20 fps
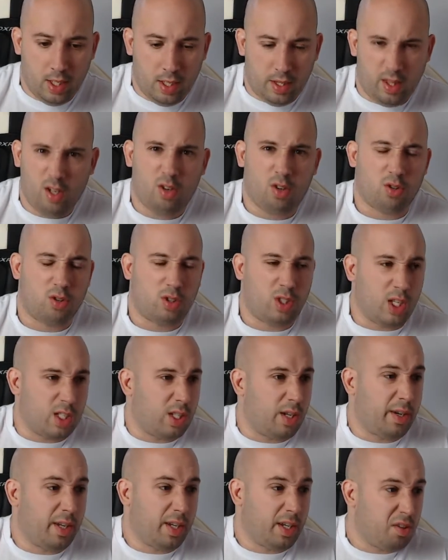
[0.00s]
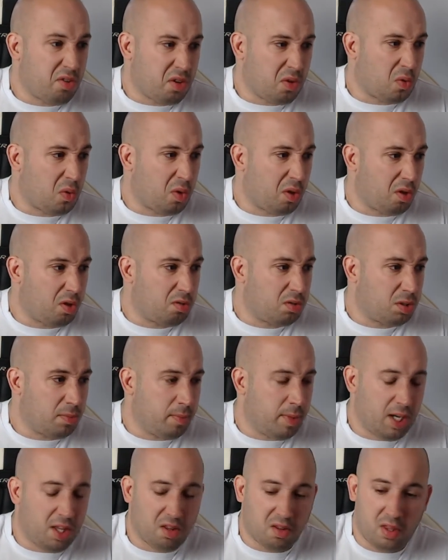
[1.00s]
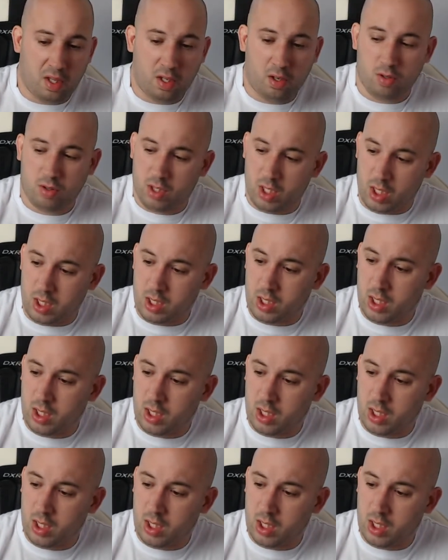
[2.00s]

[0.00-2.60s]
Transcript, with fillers: Cinco o seis, ahora que no recuerdo si me he leído cinco o seis.